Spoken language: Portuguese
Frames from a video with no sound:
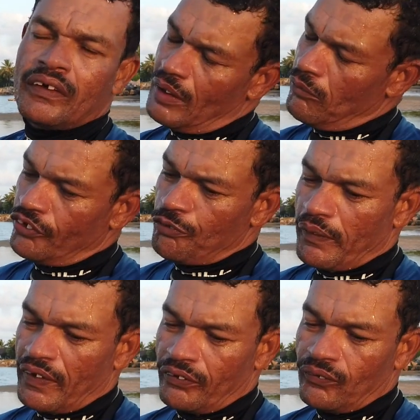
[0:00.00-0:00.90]
Que é monte
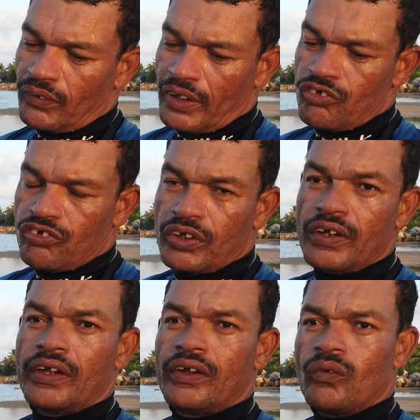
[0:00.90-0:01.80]
predador, que é o
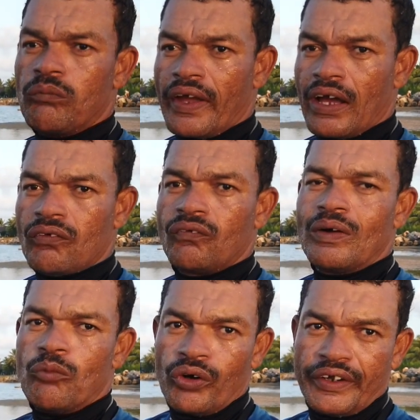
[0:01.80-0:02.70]
siri, o baiacu,
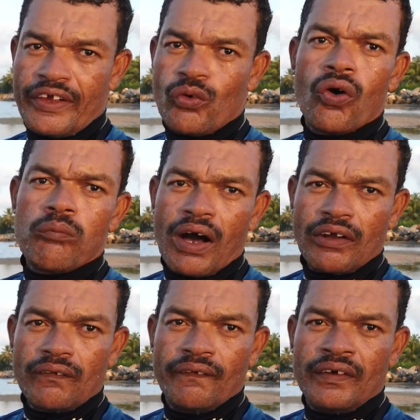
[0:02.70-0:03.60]
a moria e o
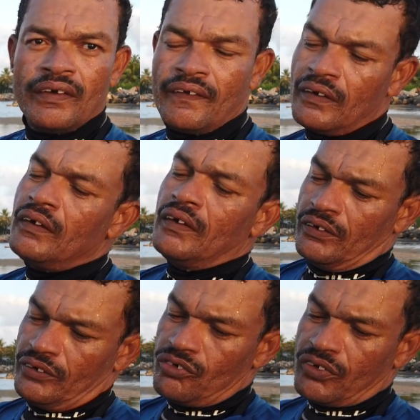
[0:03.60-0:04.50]
robalo. Sim.
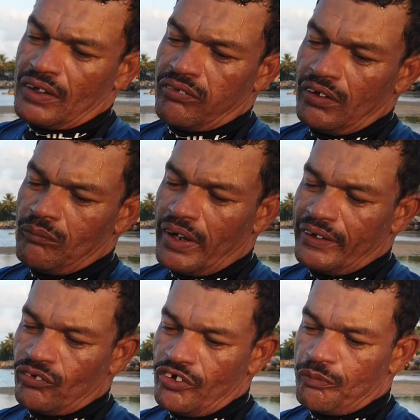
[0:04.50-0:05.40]
E os cavalos
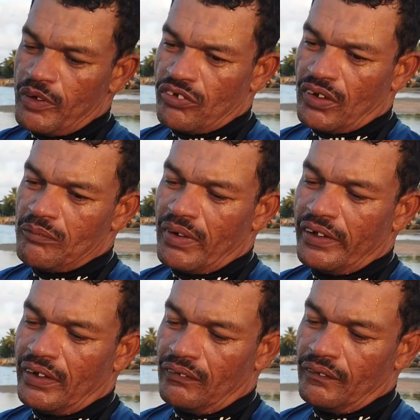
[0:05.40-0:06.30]
marinhos são espécies de
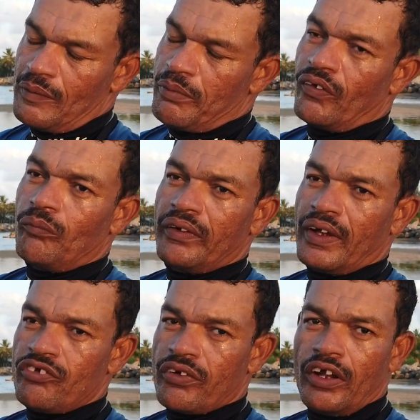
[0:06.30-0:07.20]
camaleão. Depende do
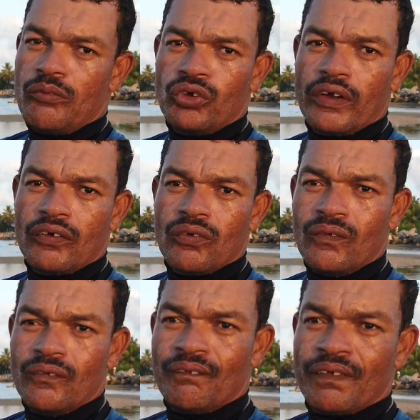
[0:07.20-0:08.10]
ambiente que eles mudam de cor.